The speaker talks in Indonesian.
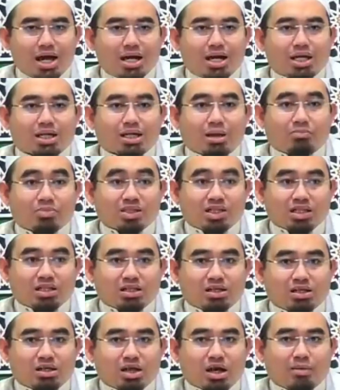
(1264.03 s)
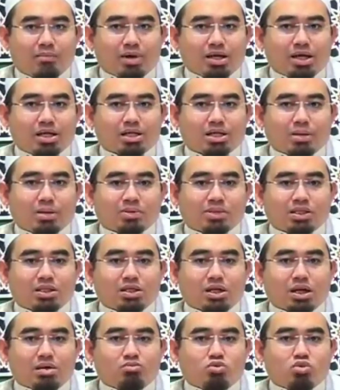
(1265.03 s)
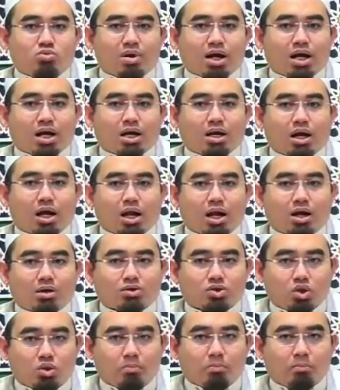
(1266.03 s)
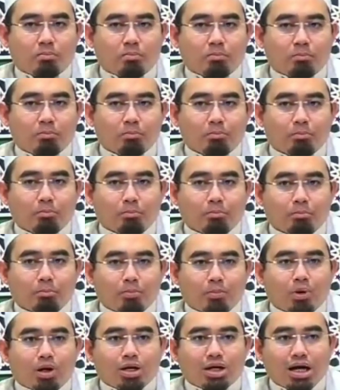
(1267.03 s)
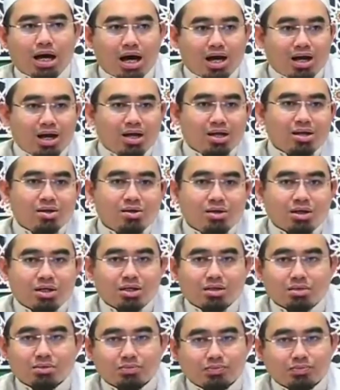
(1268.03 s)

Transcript: ada tafsir namanya tafsir Abu Bakar al Asob. Ah, yang ngarang ini orangnya.